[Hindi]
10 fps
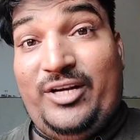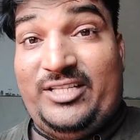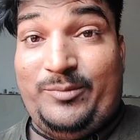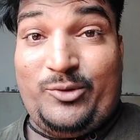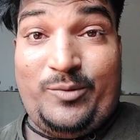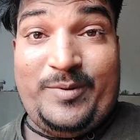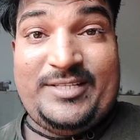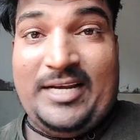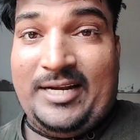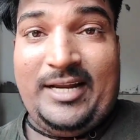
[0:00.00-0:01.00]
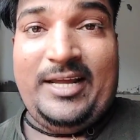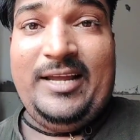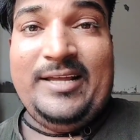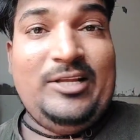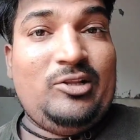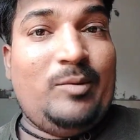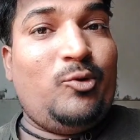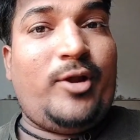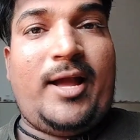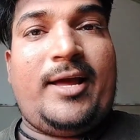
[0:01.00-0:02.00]
टेस्ट मोड पे चलाना है तो
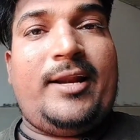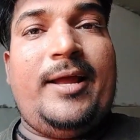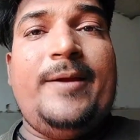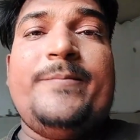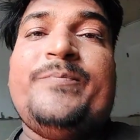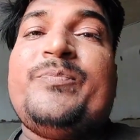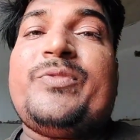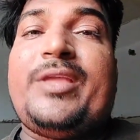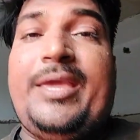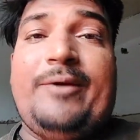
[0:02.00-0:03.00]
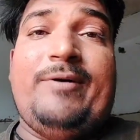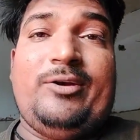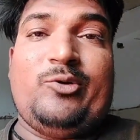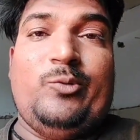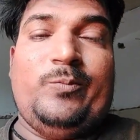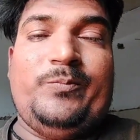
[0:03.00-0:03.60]
हमको क्या करना है के वन को